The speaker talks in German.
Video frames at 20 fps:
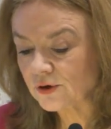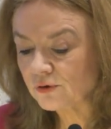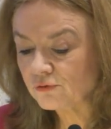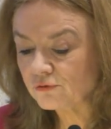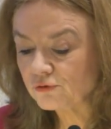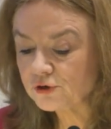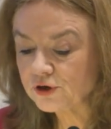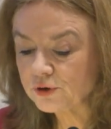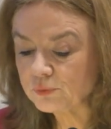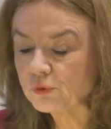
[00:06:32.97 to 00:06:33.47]

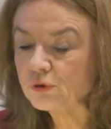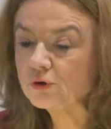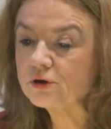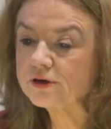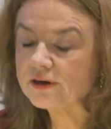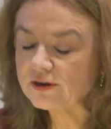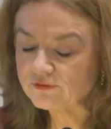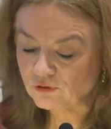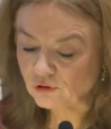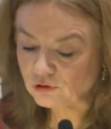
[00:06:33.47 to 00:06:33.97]
für die
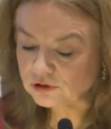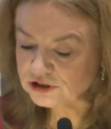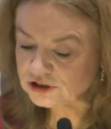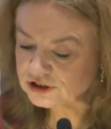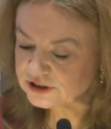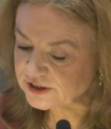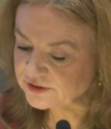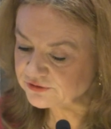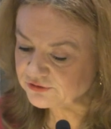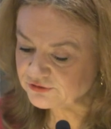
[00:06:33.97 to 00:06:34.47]
Münchner
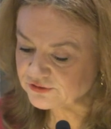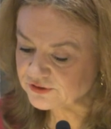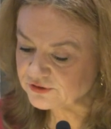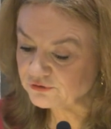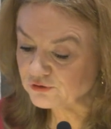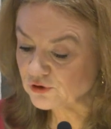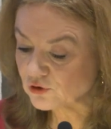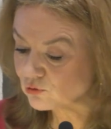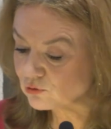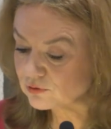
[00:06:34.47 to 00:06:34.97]
Wochenschrift
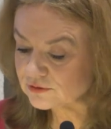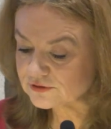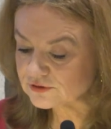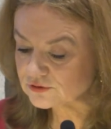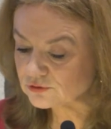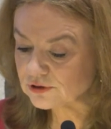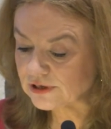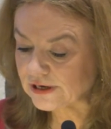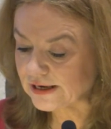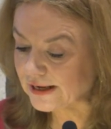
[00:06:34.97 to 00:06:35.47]
für
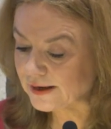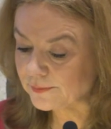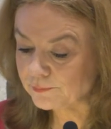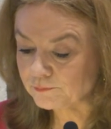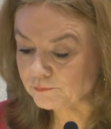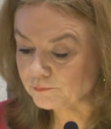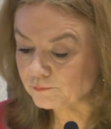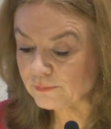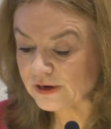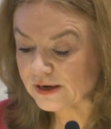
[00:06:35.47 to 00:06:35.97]
Kunst und
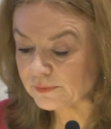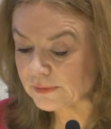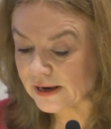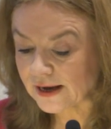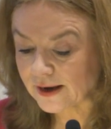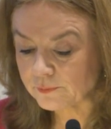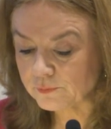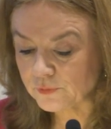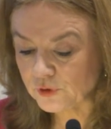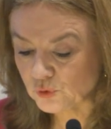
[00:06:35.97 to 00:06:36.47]
Leben mit dem
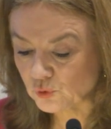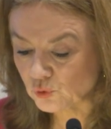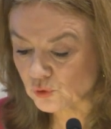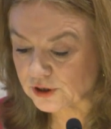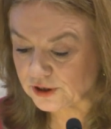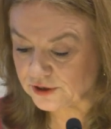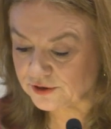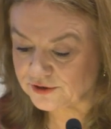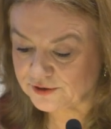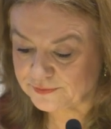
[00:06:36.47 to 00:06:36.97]
Namen
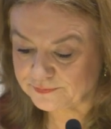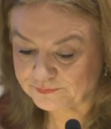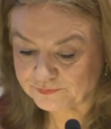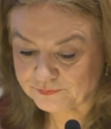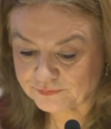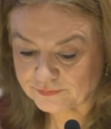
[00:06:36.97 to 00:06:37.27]
Jugend.